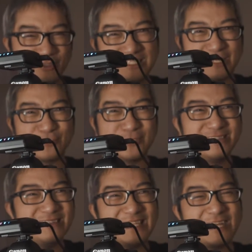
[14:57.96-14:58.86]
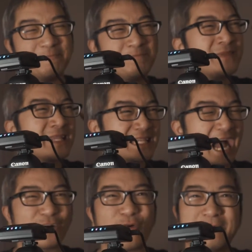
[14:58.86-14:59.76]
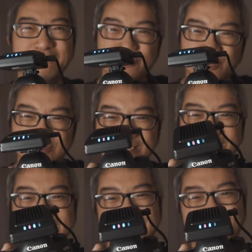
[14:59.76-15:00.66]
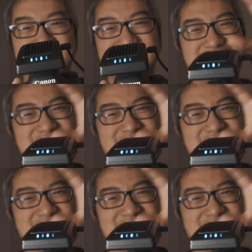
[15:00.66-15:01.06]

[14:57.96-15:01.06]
同角度，因为你要。 打光不同测试的光，